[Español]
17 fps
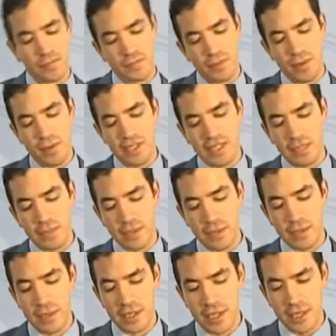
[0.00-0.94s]
Me vais a
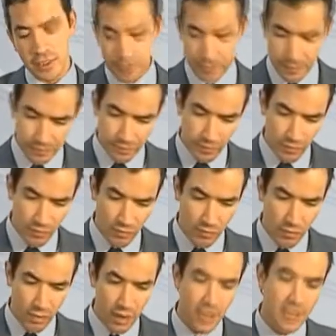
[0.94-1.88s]
permitir,
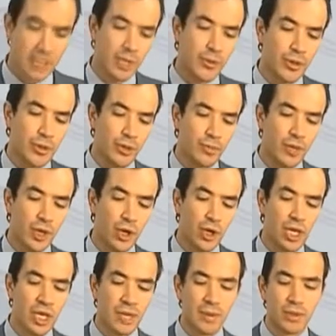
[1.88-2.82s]
esta opción
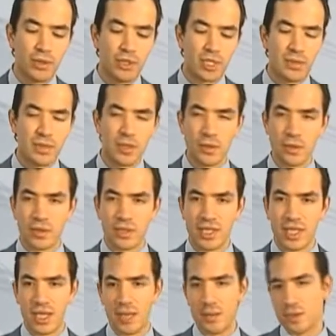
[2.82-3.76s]
mejor la vamos a ver cuando
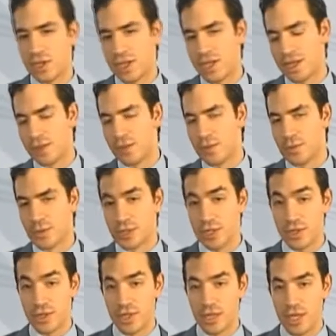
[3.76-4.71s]
tengamos cargado el
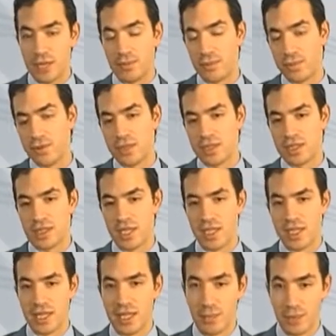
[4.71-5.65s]
proyecto de ejemplo, que sé que
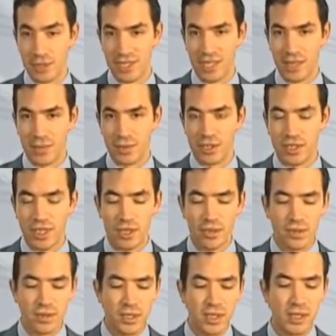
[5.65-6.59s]
tenemos aquí
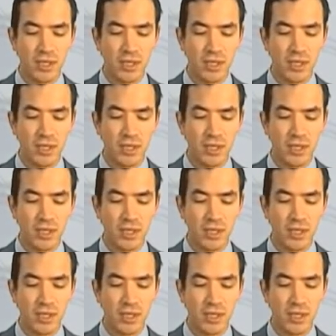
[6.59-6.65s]
montado,